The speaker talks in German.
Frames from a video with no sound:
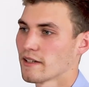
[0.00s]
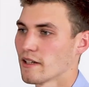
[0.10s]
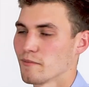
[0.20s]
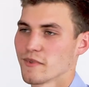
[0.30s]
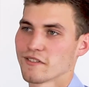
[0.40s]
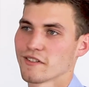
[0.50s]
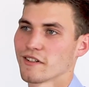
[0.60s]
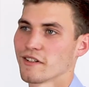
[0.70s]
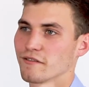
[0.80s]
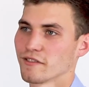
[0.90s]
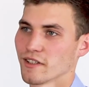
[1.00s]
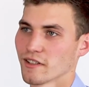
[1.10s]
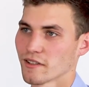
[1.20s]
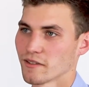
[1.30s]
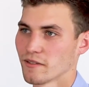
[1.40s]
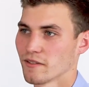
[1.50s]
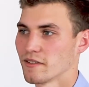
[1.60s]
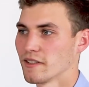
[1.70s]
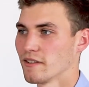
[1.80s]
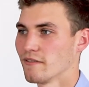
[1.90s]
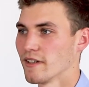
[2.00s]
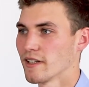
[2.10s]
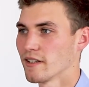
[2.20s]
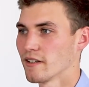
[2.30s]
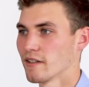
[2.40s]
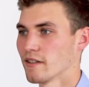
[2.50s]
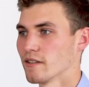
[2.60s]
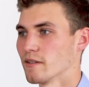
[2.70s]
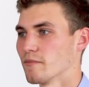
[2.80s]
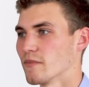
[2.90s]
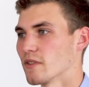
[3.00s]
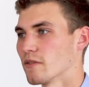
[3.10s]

kennt man sich einfach. Ähm, die Wege ähm,